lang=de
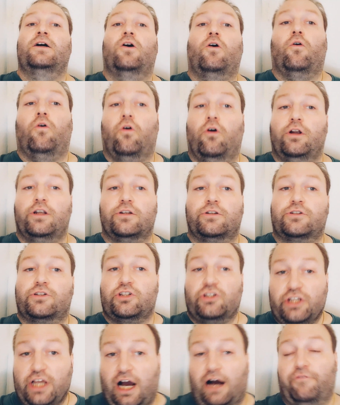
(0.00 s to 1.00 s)
und
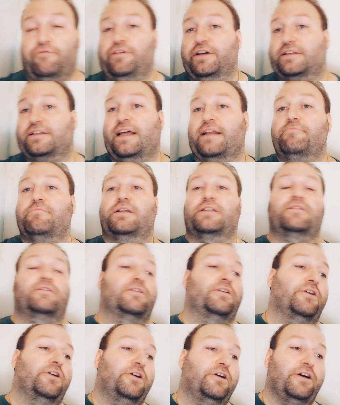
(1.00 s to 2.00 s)
ja, wird dann mit
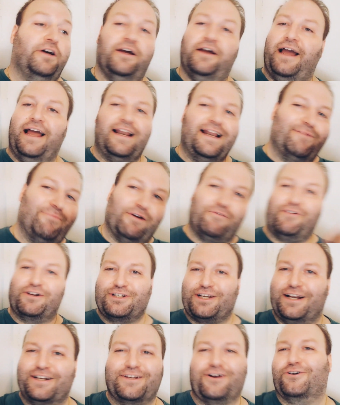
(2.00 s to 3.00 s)
äh, Ellermann
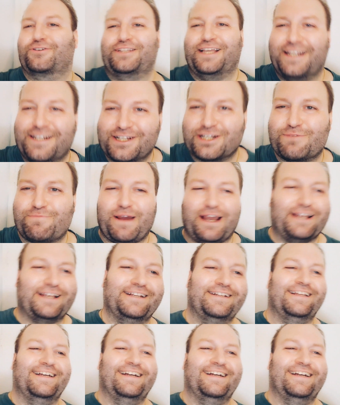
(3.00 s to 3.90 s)
wahrscheinlich auch Dänisch sprechen.